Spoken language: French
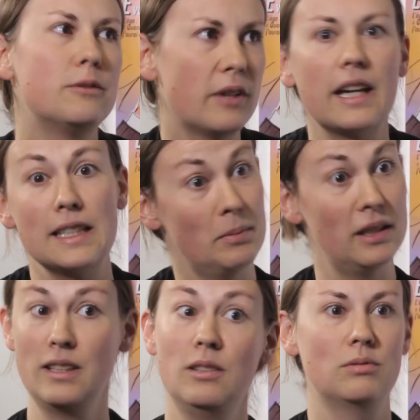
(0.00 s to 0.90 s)
se faire
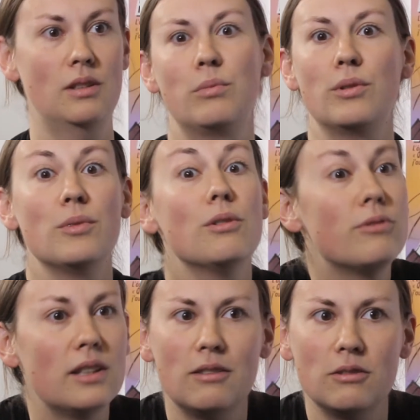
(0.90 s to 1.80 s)
respecter tout simplement en
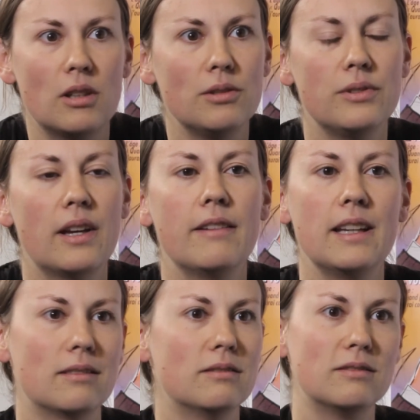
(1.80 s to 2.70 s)
fait le droit du
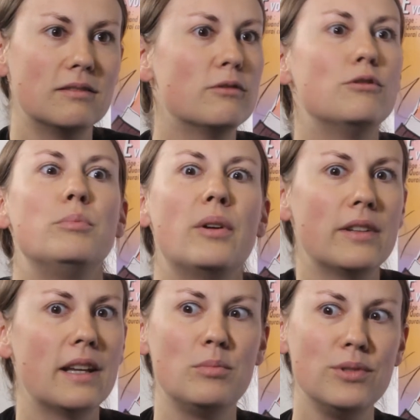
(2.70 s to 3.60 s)
travail. On ne veut pas
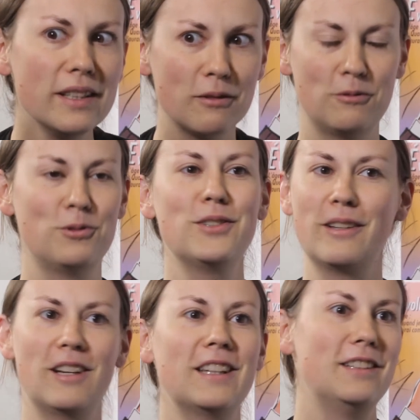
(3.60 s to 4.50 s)
en abuser, on veut juste
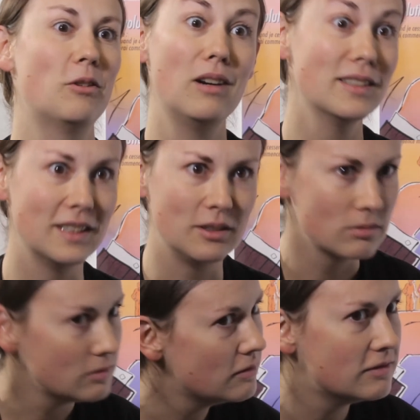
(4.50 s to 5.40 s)
avoir des droits, c'est
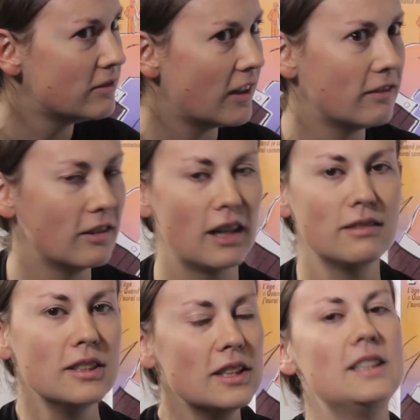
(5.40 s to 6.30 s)
tout. Enfin voilà.
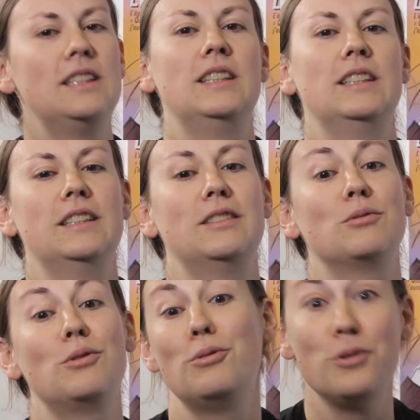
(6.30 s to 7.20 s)

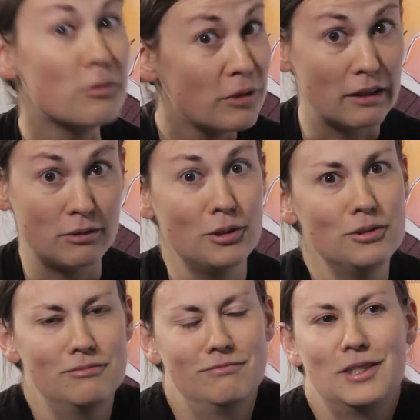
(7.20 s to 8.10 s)
Donc l'union fait la
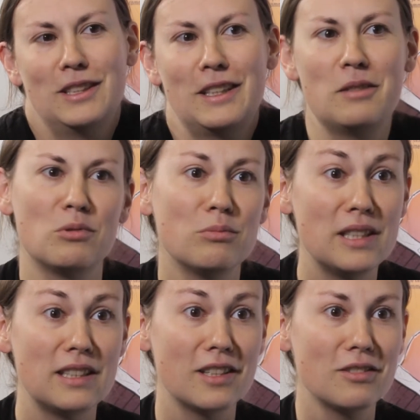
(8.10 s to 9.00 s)
force. Ça serait mon
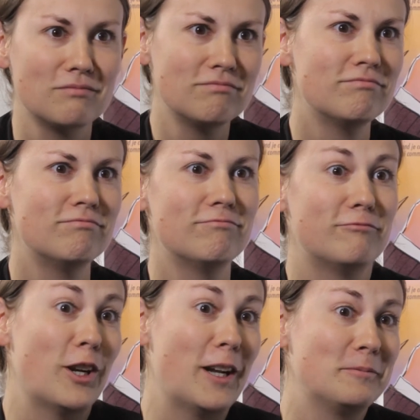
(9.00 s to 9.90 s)
message.
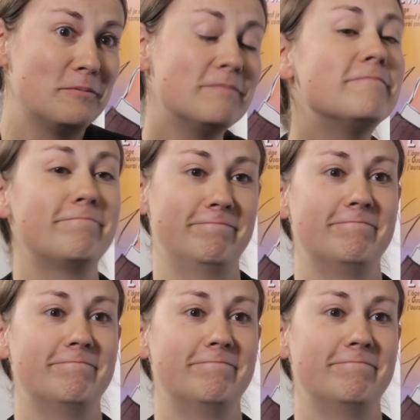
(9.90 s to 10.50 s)
Voilà.